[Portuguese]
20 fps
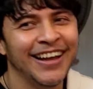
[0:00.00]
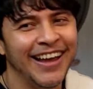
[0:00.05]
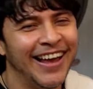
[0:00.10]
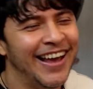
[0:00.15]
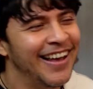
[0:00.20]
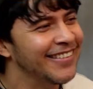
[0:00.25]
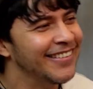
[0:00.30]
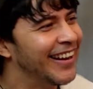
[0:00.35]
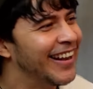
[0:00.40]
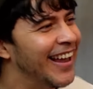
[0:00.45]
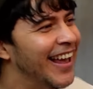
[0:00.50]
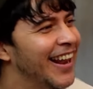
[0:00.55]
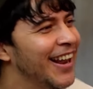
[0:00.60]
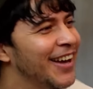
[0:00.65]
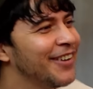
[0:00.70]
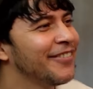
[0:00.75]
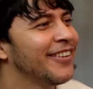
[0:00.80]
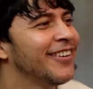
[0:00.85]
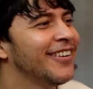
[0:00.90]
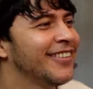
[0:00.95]
reza
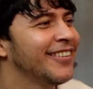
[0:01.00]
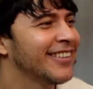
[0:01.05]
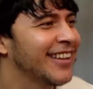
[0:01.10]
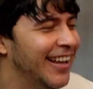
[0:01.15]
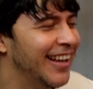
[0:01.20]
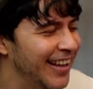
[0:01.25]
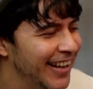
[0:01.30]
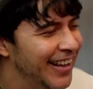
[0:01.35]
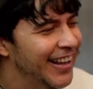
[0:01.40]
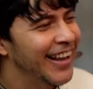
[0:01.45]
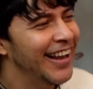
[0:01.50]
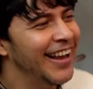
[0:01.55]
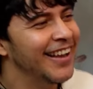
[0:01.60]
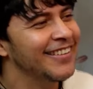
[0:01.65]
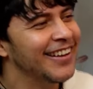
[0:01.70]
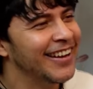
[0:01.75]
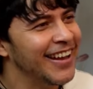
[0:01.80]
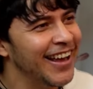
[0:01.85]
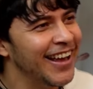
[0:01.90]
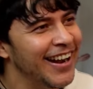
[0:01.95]
aquela volta,
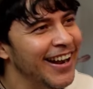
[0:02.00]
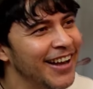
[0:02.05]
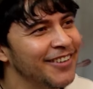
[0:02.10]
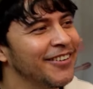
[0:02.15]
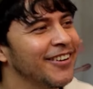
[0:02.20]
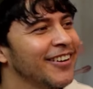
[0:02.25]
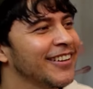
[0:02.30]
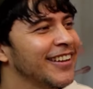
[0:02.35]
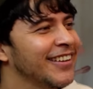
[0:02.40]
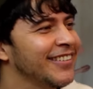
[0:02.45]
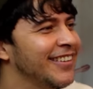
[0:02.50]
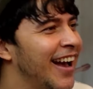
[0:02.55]
reza aquela volta.